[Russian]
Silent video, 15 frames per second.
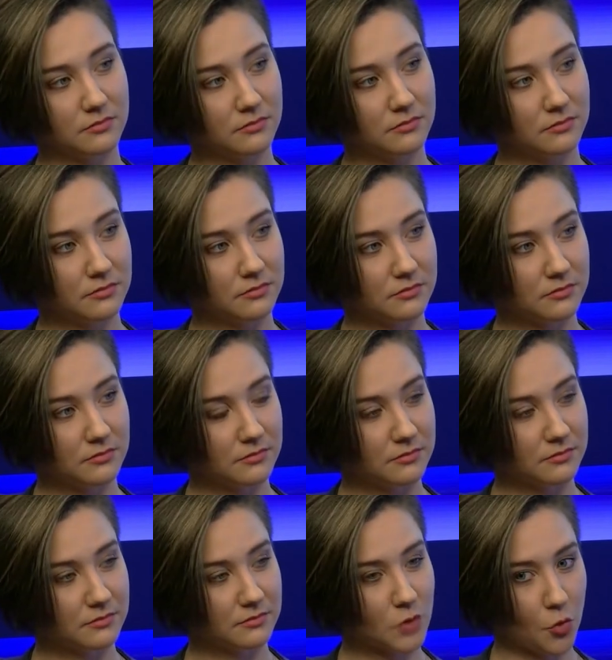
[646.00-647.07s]
То есть,
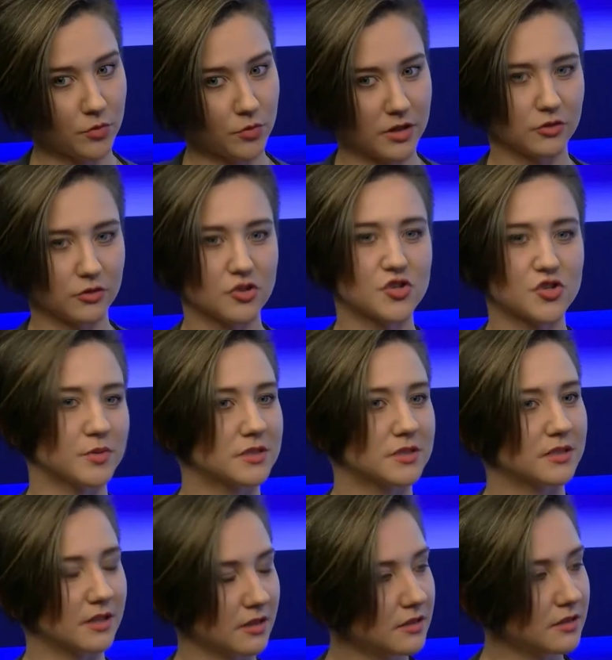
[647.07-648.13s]
когда надо. А у меня тоже
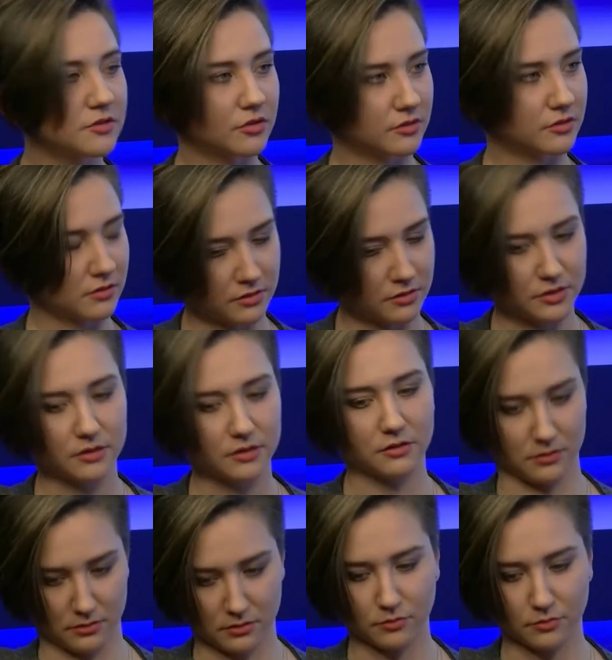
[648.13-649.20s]
постоянно идет
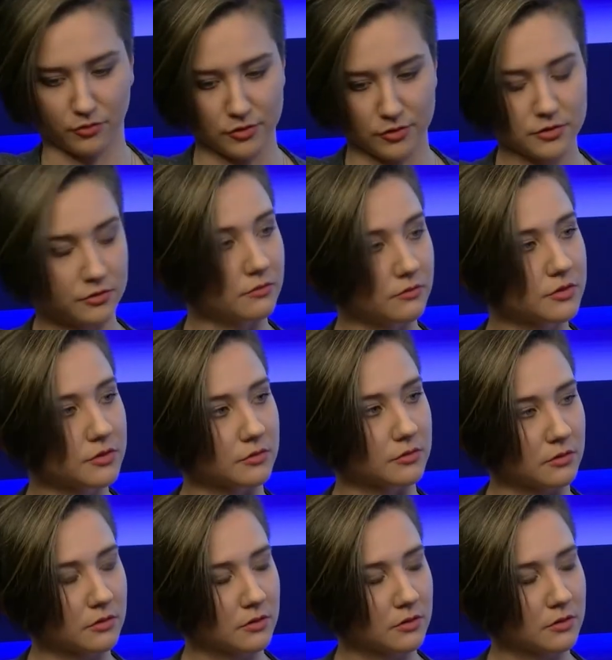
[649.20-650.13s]
где-то бой с совестью,